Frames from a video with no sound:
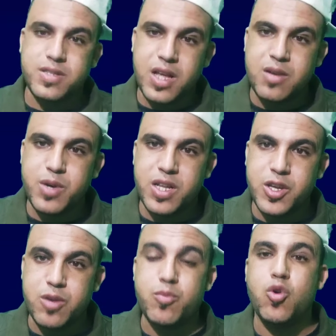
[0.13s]
السلام
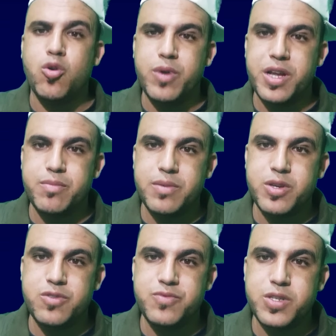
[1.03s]
عليكم ومرحبا
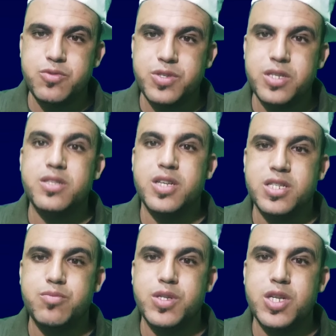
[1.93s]
بكم في فيديو جديد
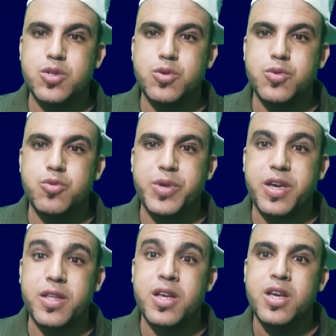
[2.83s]
كنتمنى تكونوا
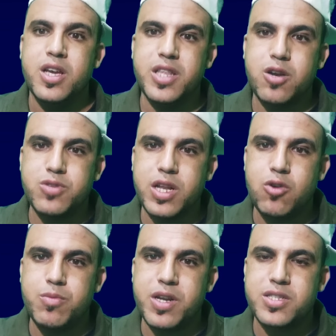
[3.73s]
بخير اذا كنت
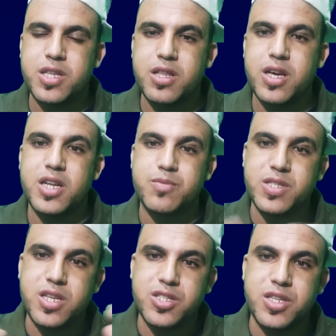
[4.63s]
لاول مره كتشاهد القناه ما
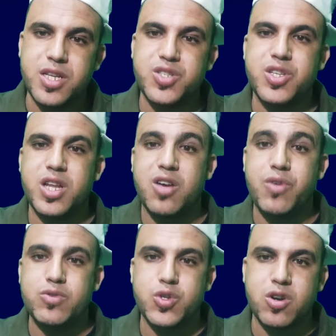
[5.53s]
تنساش دير الاشتراك
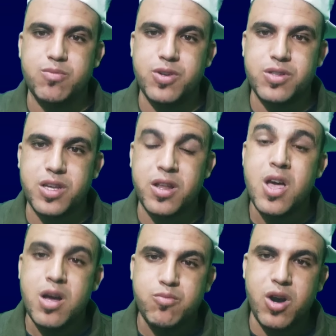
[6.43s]
فيها وشي كومونتير
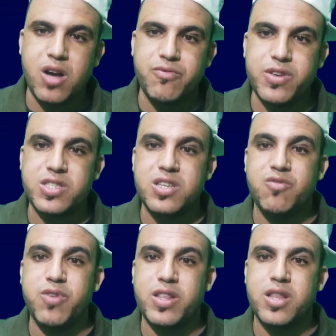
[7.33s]

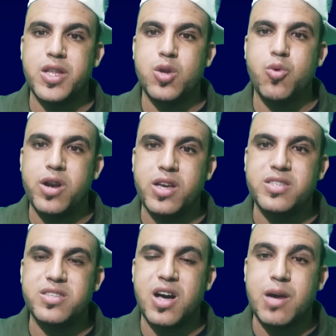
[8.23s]
محفز فضلا
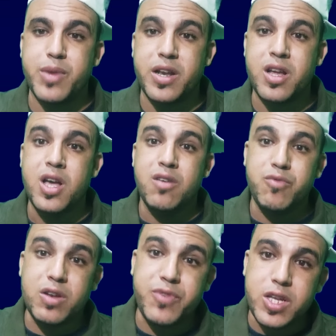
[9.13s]
وليس امرا
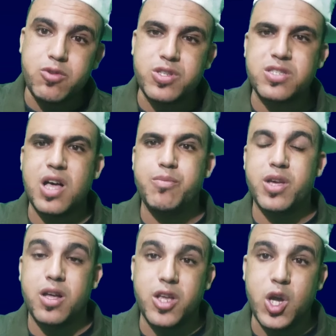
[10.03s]
في الفيديو
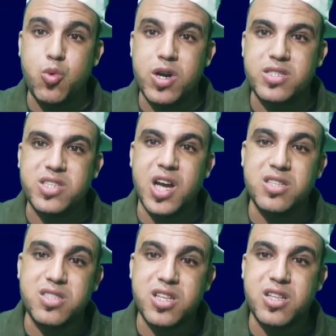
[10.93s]
السابق الاخوان
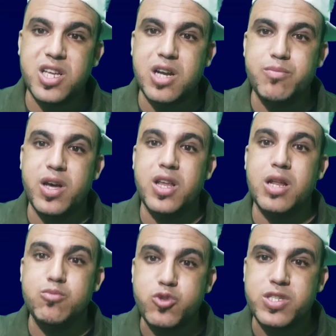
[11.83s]
تحدثت لكم
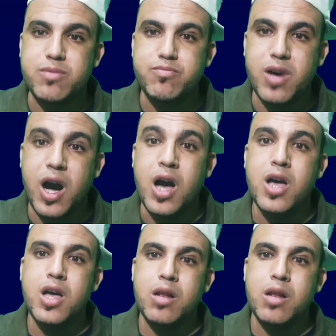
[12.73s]
على مسمى